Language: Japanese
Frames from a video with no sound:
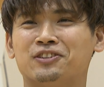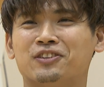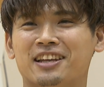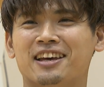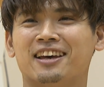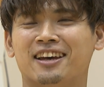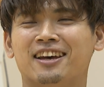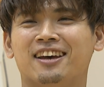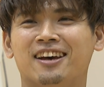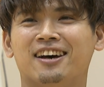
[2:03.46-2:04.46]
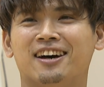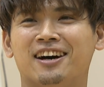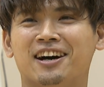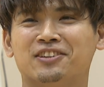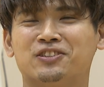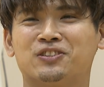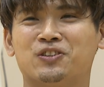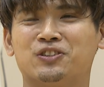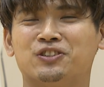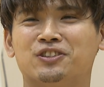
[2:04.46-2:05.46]
るので、うん、あの
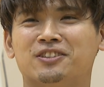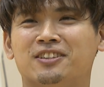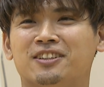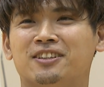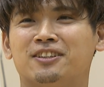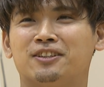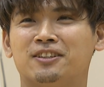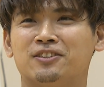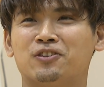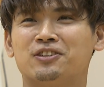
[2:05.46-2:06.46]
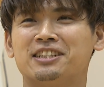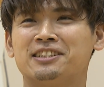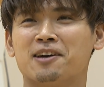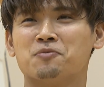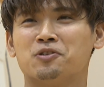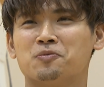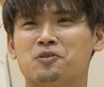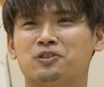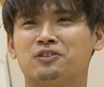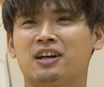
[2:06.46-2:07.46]
そういう残り23秒の
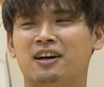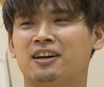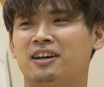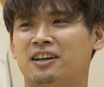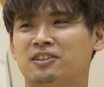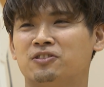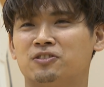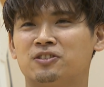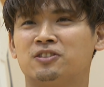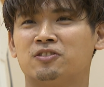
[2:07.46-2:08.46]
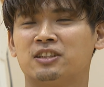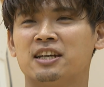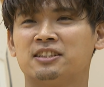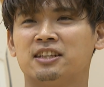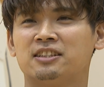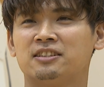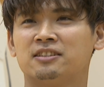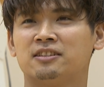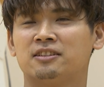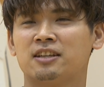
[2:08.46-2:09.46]
ボールとか、うん、あのすごく大事な
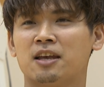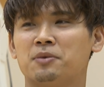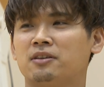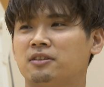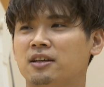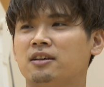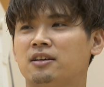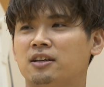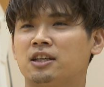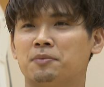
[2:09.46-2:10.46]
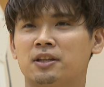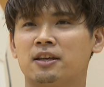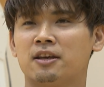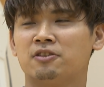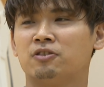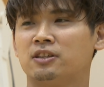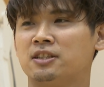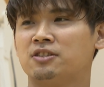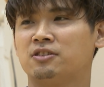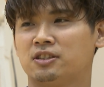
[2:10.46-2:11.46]
タイミングで決めていけるような
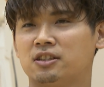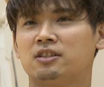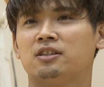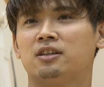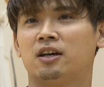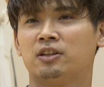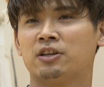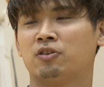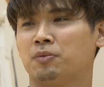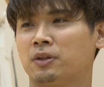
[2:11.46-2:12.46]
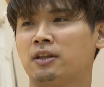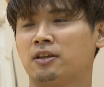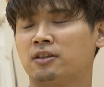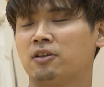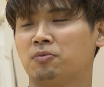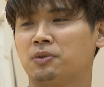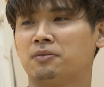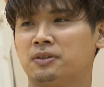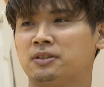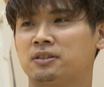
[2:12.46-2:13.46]
選手に代表でもなっていきたいと思って
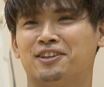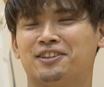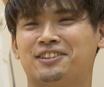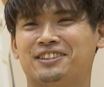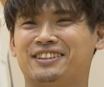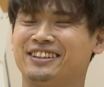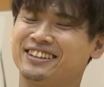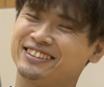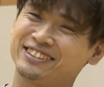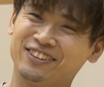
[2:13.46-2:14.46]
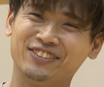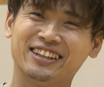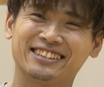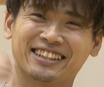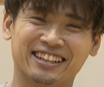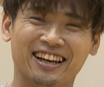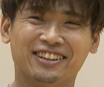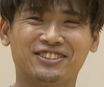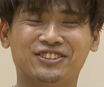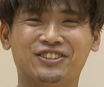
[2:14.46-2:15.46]
ます。どうなんですかねあ
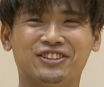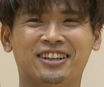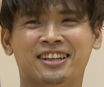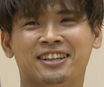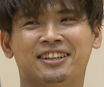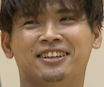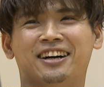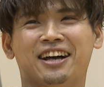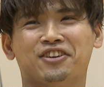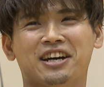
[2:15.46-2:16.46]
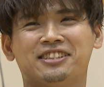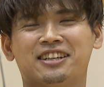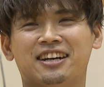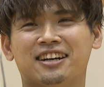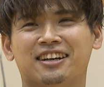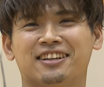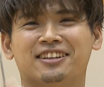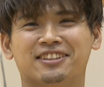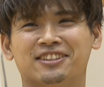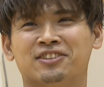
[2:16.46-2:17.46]
のちょうどあのあいつが
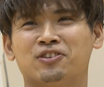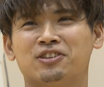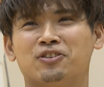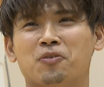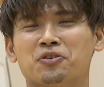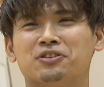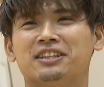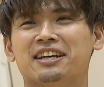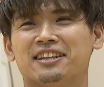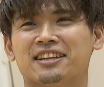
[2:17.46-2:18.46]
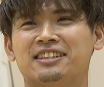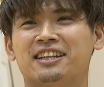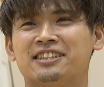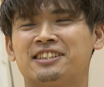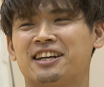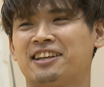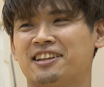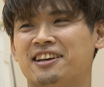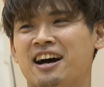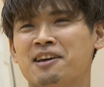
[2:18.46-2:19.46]
残り5秒ぐらいで1対1仕掛け
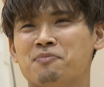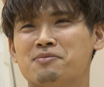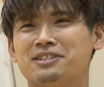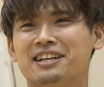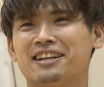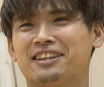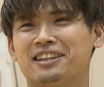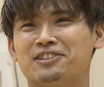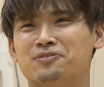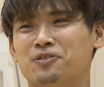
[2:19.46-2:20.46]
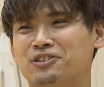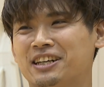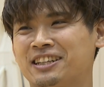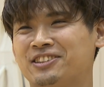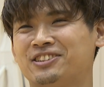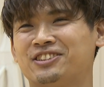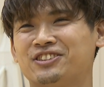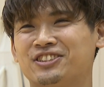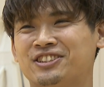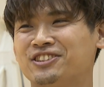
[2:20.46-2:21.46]
てあやっぱ無理だっていうボールがちょい
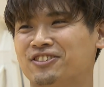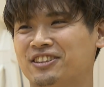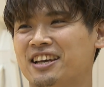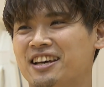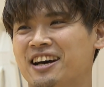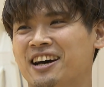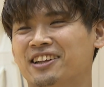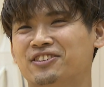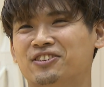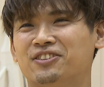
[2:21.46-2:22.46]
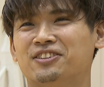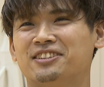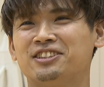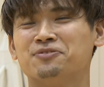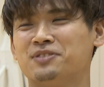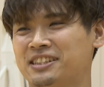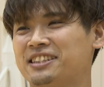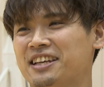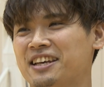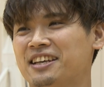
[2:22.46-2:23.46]
ちょい来るのであの準備はし
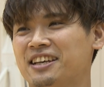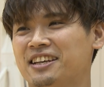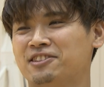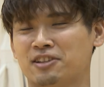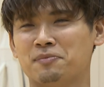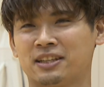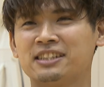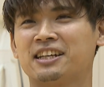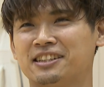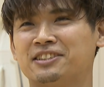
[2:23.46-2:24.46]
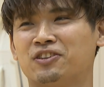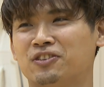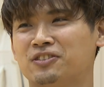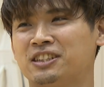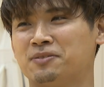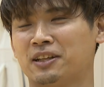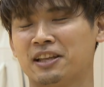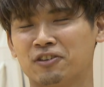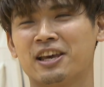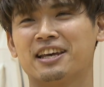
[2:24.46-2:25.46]
ているので、まあ、確かにその千葉で
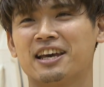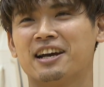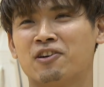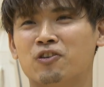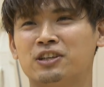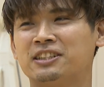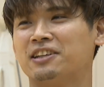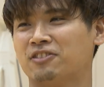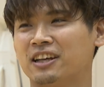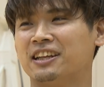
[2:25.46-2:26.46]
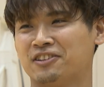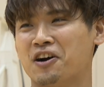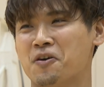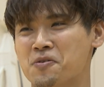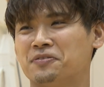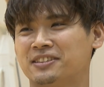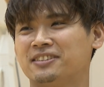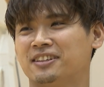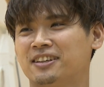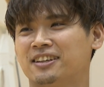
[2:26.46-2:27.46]
の経験がこう生きてるのかなと思いますじゃ
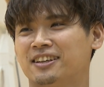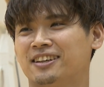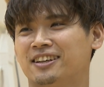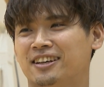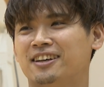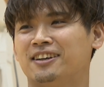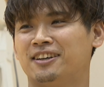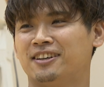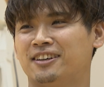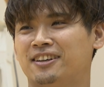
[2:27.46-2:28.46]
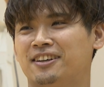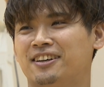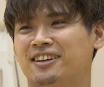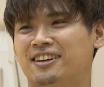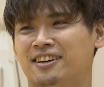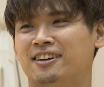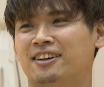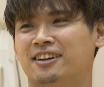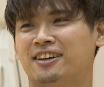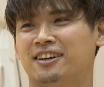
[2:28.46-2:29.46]
そういうシーンは代表だけじゃなくて、まあ、
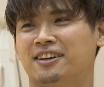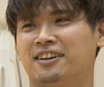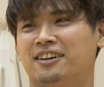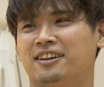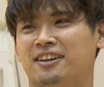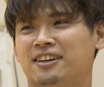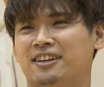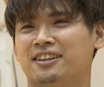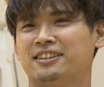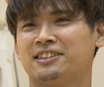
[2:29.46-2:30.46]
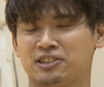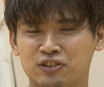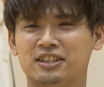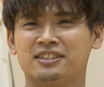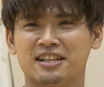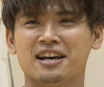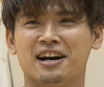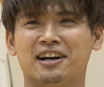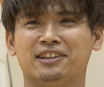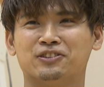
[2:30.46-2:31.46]
千葉でもおなじみそうですね
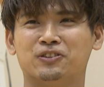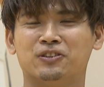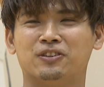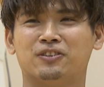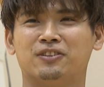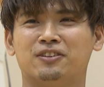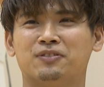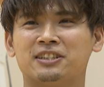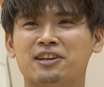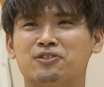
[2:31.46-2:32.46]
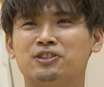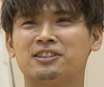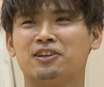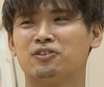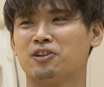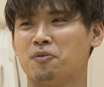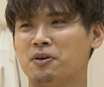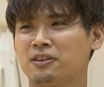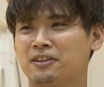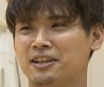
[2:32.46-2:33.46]
あの、まあ、最後打つだろうって
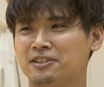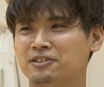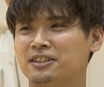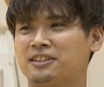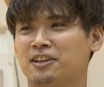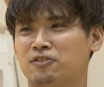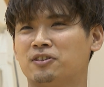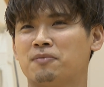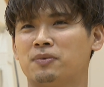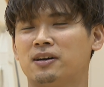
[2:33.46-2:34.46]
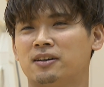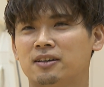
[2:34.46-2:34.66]
思っているんですけどやっぱ